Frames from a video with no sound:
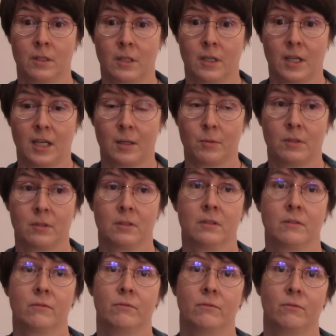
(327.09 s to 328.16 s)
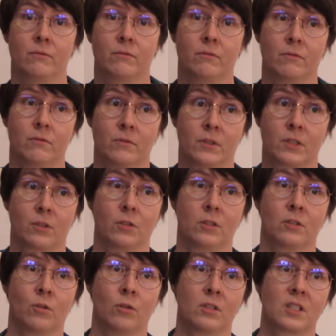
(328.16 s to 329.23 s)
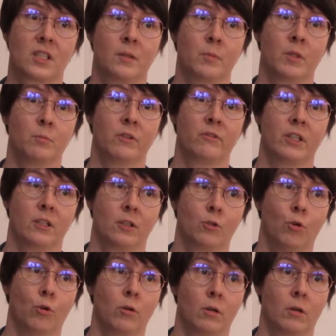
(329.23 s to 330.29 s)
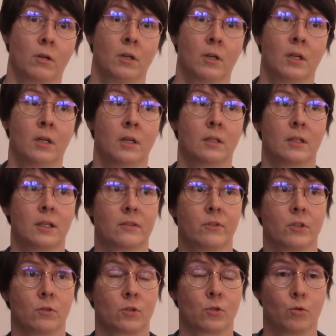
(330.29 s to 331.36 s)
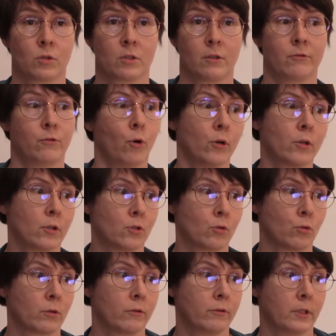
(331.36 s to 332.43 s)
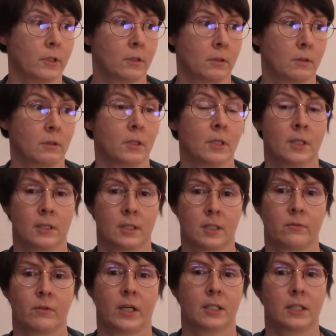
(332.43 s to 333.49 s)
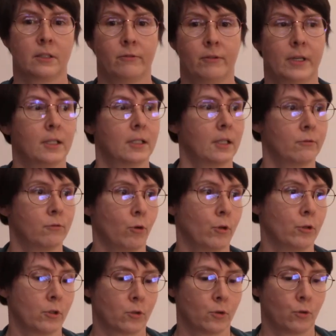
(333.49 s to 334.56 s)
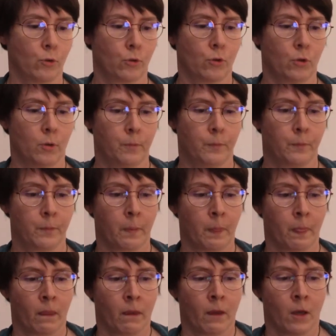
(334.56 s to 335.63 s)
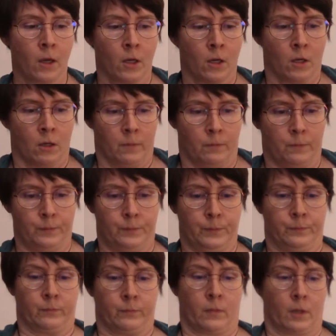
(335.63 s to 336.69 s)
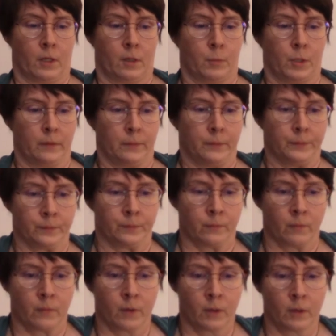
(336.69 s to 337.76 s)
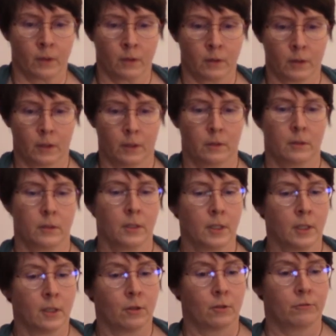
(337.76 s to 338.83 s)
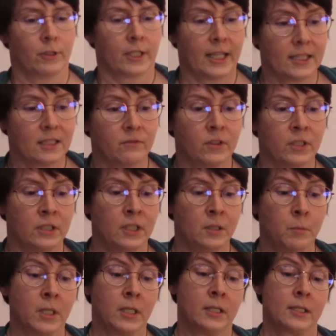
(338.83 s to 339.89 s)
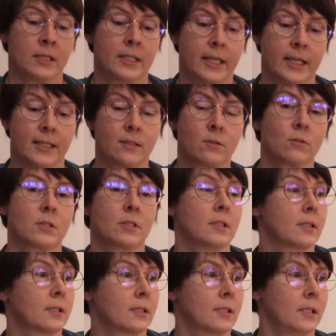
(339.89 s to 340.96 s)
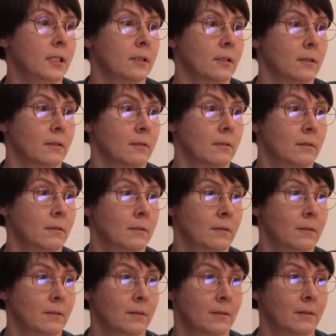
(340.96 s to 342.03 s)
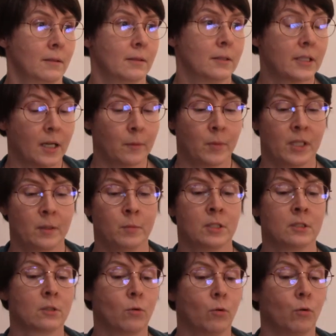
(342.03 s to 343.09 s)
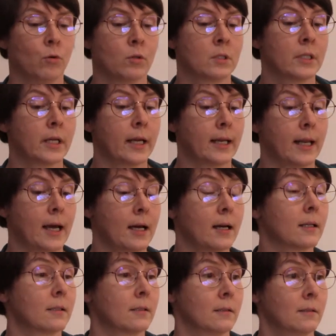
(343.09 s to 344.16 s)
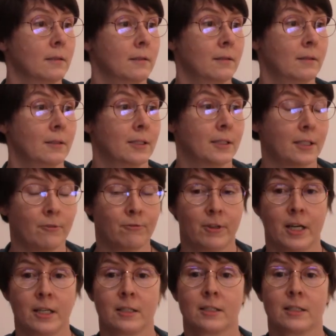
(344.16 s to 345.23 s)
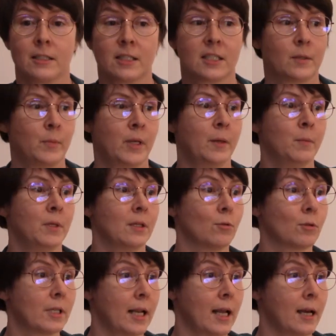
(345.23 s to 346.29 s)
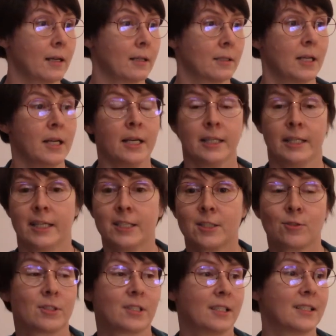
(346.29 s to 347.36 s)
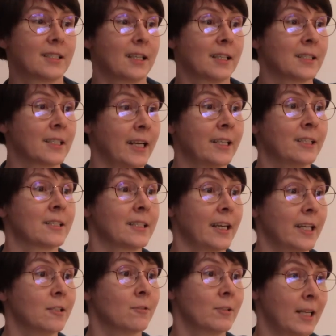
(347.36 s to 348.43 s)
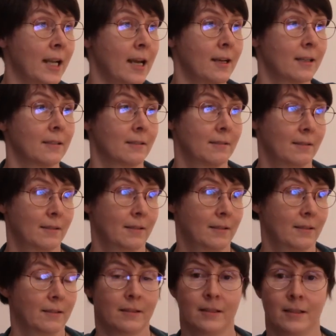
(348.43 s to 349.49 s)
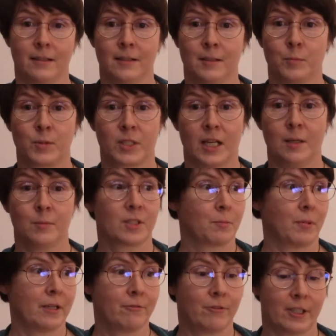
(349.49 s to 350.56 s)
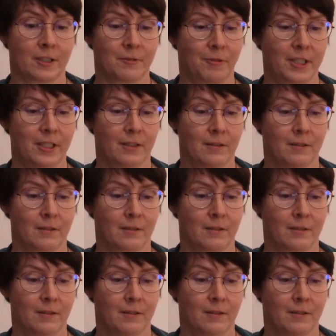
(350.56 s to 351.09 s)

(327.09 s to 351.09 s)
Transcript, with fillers: Aber wir sollten trotzdem immer wieder gucken, dass wir zu unserer Freude zurückfinden, dass wir an die Quelle der Freude zurückkommen. Mhm. Amen. Ja. Und vergessen wir niemals, Jesus ist Sieger, der im Himmel thront, er lacht. Der Vater sitzt im Himmel und lacht. Jesus sitzt an seiner Seite und lacht. Ja, Psalm 2, Vers 4.